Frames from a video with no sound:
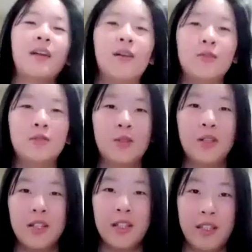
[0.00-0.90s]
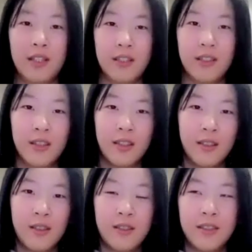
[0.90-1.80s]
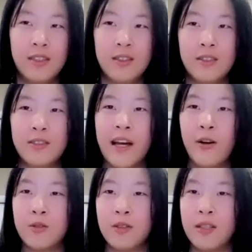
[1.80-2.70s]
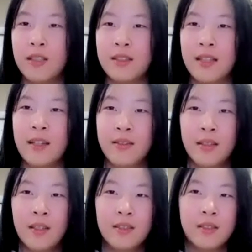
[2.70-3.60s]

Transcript: 然后就可以进到第三